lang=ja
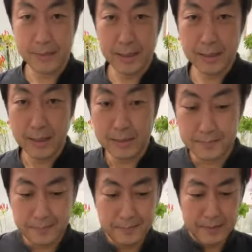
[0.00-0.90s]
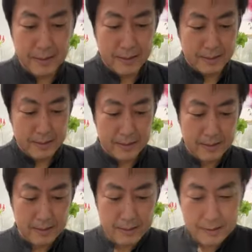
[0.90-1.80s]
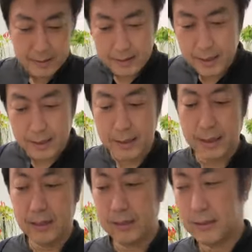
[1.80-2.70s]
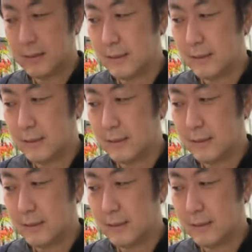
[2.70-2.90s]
皆さん素敵な